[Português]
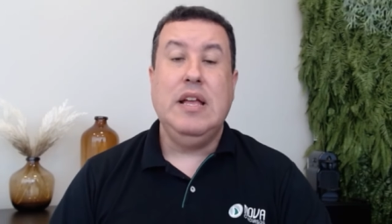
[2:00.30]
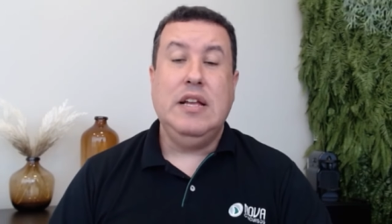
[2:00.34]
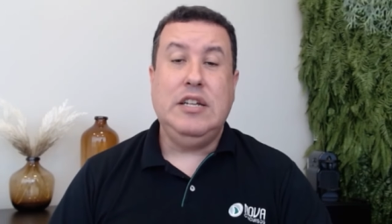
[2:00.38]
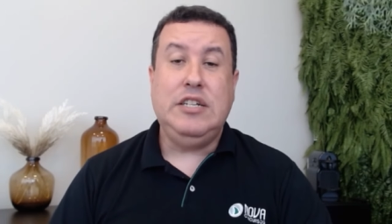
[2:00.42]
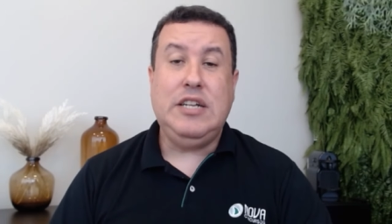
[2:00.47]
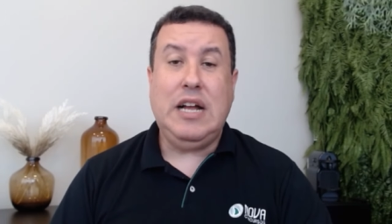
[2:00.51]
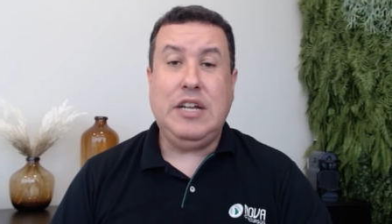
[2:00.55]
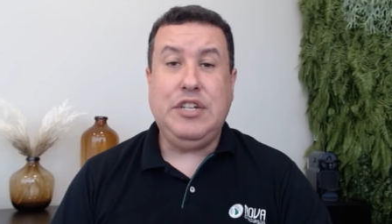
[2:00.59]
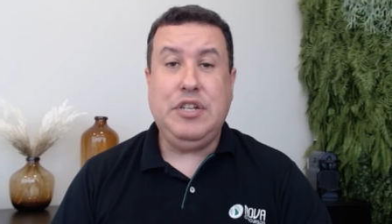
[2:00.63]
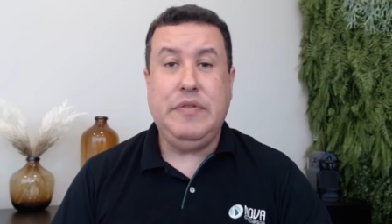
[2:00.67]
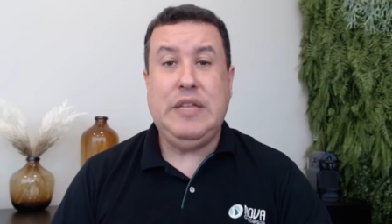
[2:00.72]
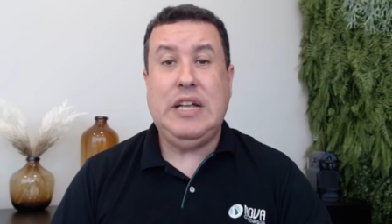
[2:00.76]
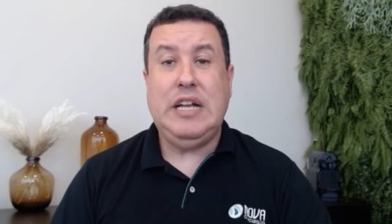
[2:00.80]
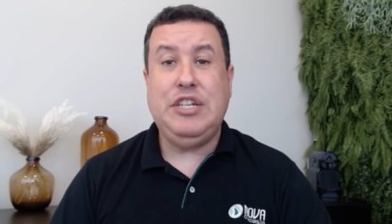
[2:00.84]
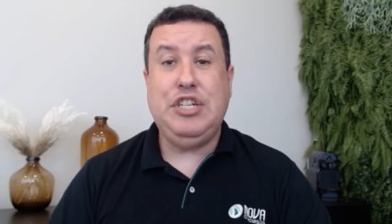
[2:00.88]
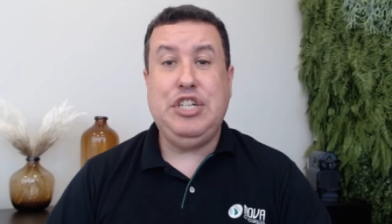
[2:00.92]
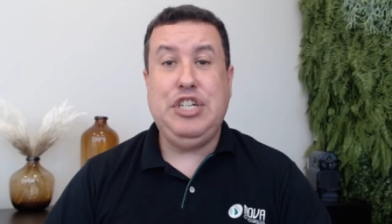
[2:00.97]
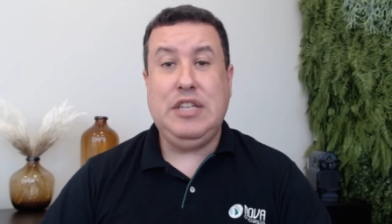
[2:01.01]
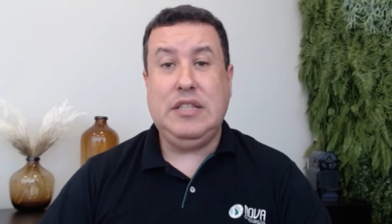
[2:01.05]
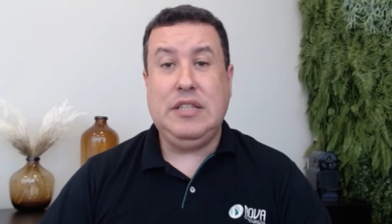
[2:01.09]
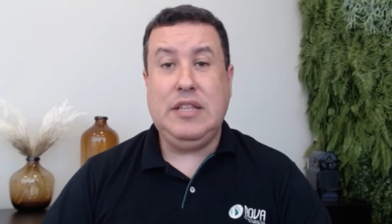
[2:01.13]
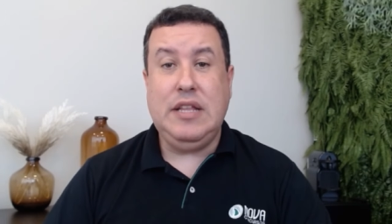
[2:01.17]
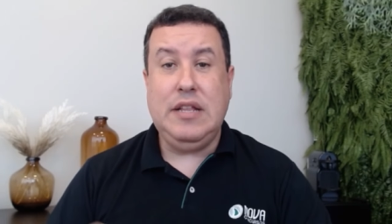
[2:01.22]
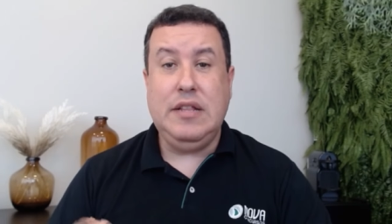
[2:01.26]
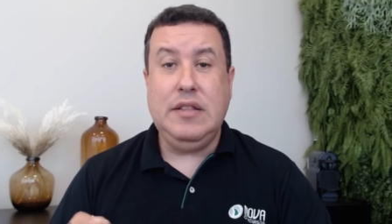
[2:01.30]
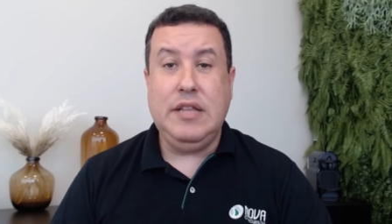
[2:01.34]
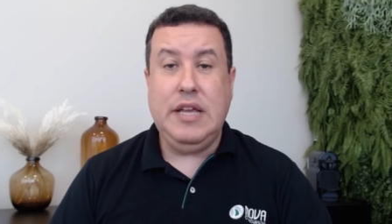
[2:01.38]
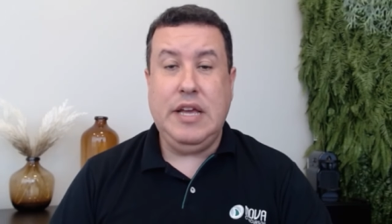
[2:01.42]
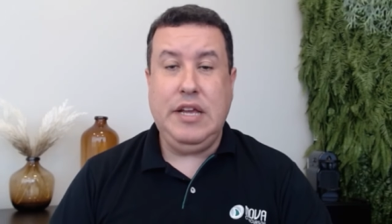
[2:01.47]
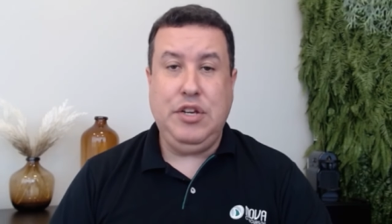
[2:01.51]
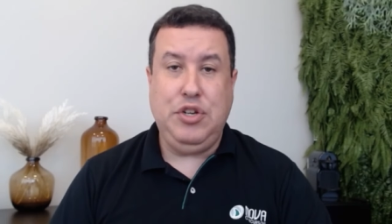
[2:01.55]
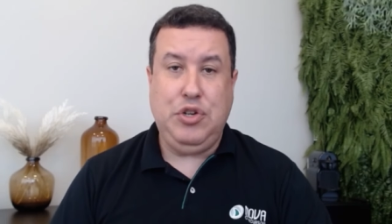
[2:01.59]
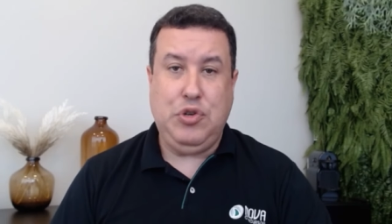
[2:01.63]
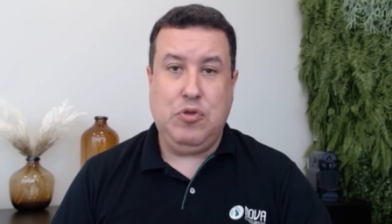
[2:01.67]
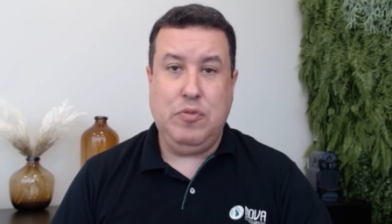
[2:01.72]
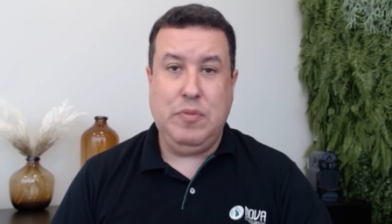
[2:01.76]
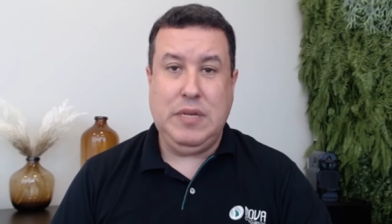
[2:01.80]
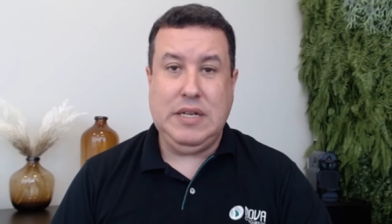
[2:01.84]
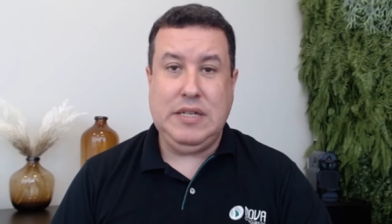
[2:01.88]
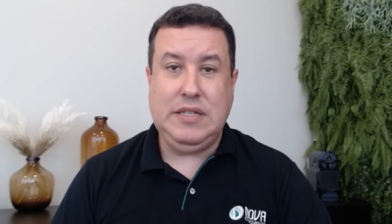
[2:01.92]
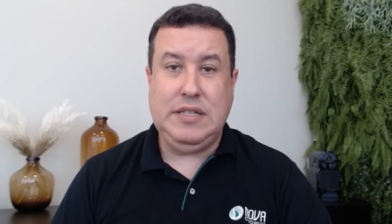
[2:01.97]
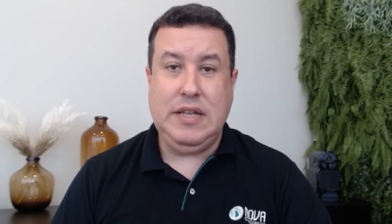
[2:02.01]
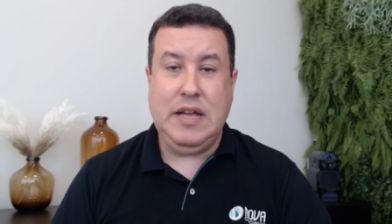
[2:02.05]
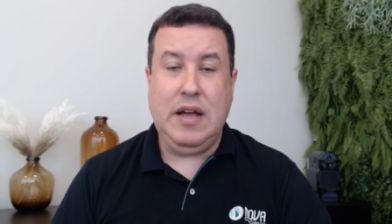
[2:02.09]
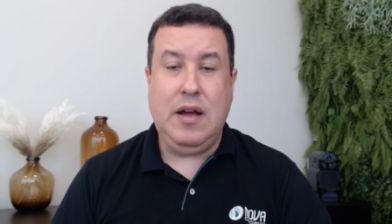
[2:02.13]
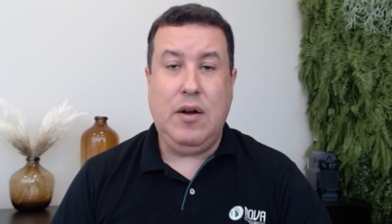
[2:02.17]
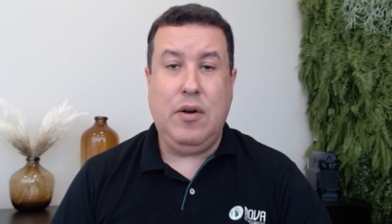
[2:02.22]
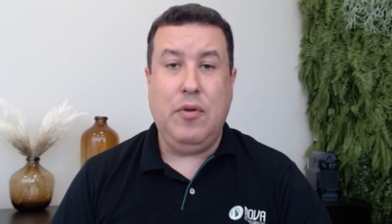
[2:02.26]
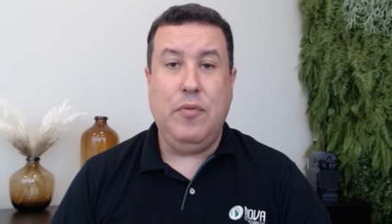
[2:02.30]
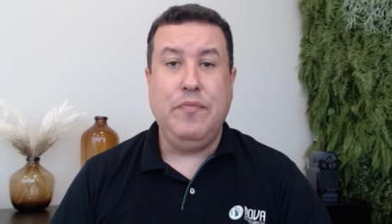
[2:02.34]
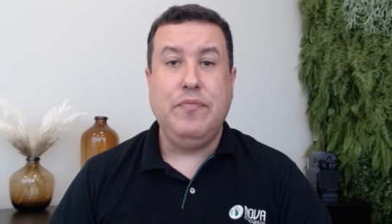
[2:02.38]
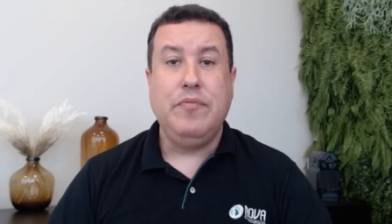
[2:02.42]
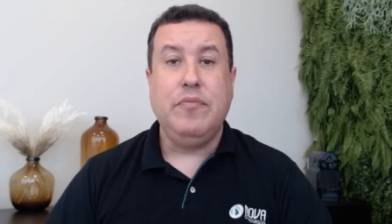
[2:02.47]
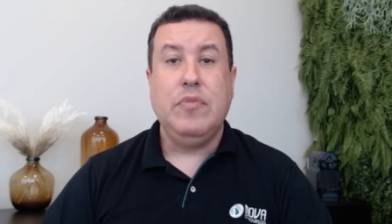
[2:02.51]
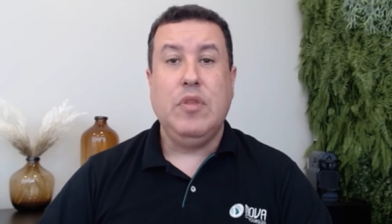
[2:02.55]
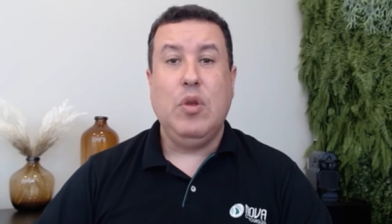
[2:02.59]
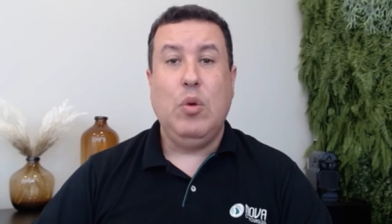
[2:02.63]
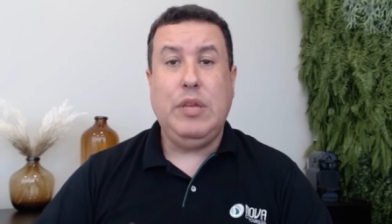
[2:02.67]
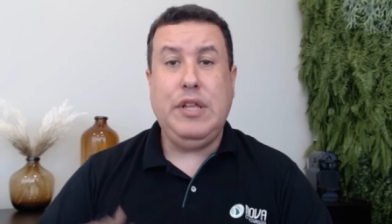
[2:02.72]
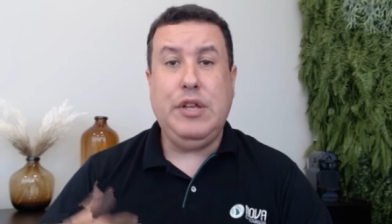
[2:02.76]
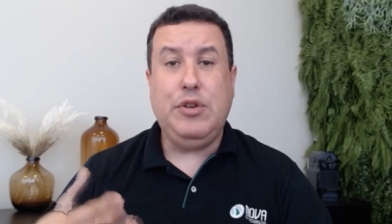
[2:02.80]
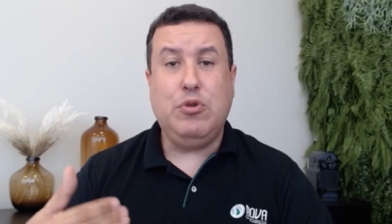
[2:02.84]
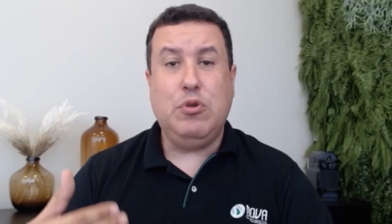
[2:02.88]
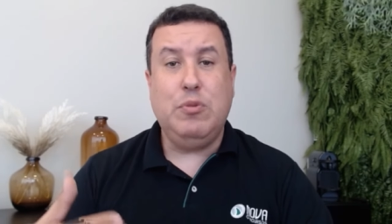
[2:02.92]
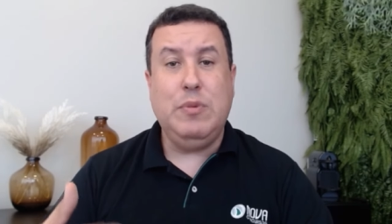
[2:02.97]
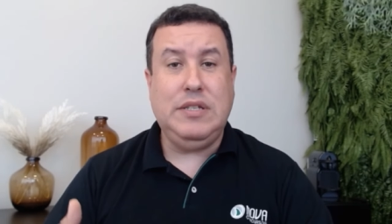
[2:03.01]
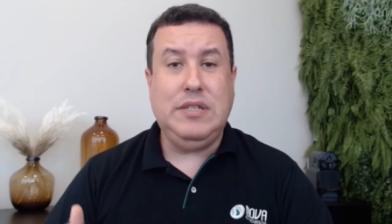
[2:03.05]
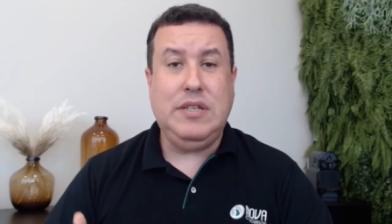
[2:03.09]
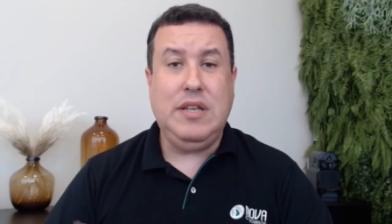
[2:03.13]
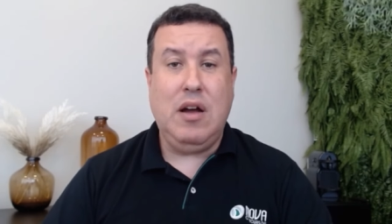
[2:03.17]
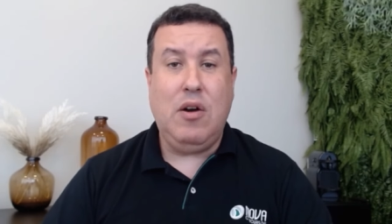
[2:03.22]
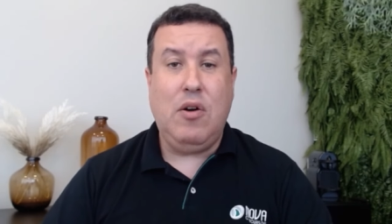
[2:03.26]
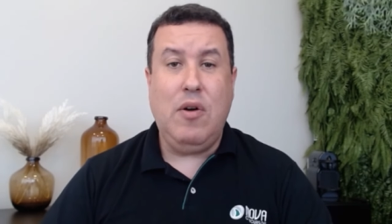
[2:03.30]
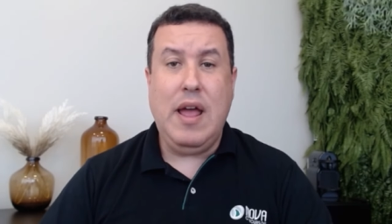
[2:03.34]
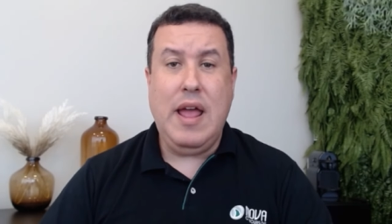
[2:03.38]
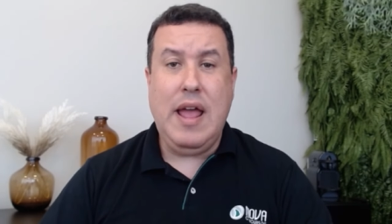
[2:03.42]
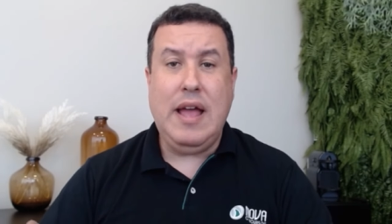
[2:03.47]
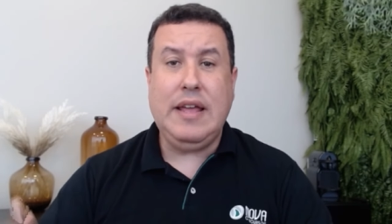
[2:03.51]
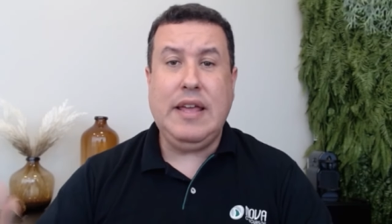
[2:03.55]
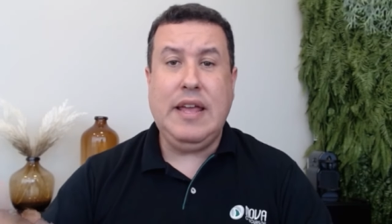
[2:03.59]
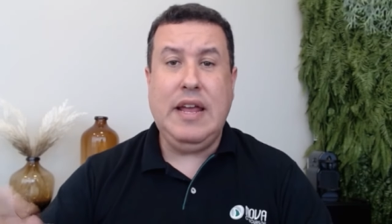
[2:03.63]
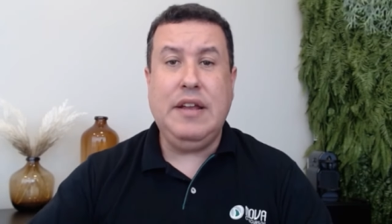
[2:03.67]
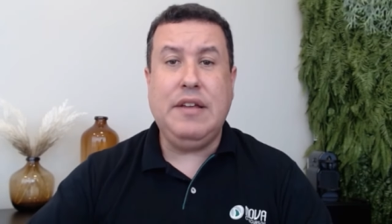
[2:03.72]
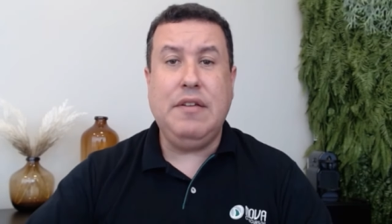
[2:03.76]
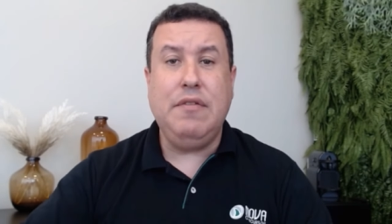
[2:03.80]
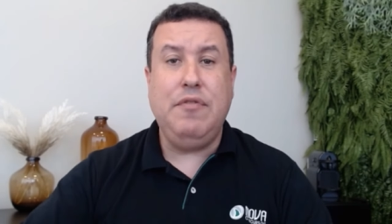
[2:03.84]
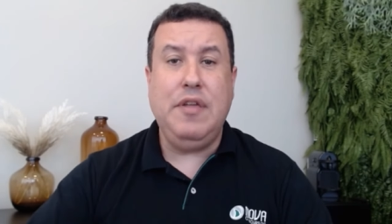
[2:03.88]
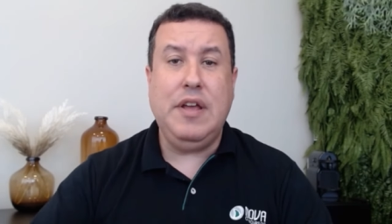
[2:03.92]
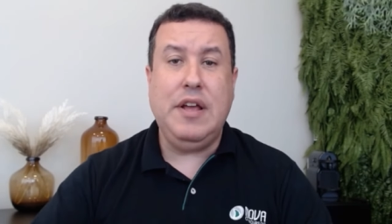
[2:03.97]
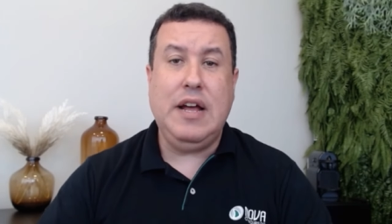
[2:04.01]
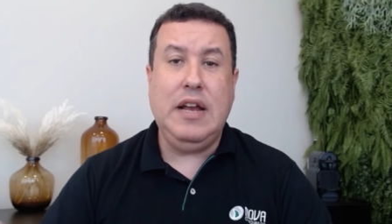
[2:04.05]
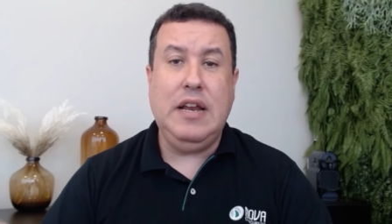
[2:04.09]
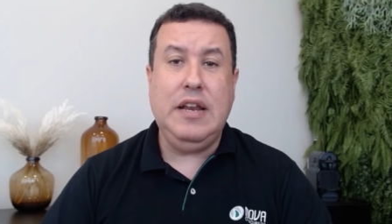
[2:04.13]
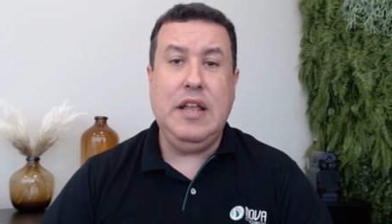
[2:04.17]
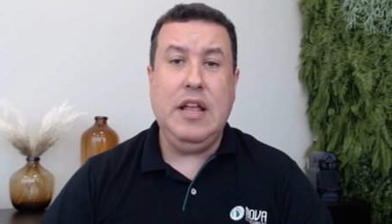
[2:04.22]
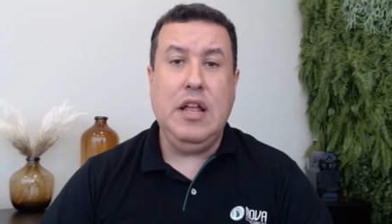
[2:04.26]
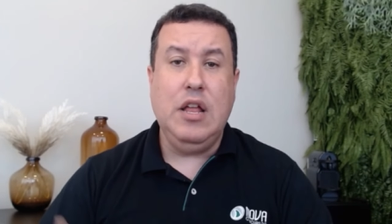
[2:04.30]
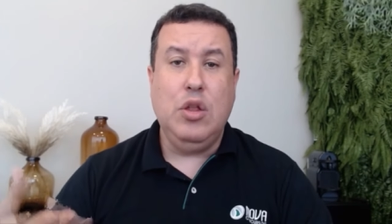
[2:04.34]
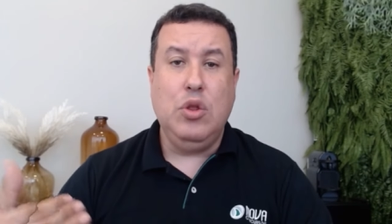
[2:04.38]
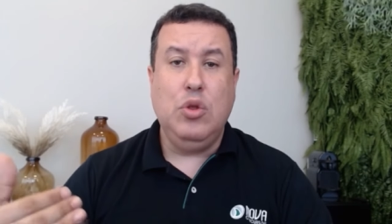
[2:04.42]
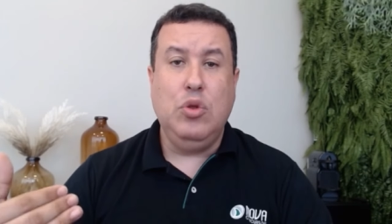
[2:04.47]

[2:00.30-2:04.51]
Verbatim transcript: Já a atividade de atendente comercial, Cliente comercial é aquele que fica ali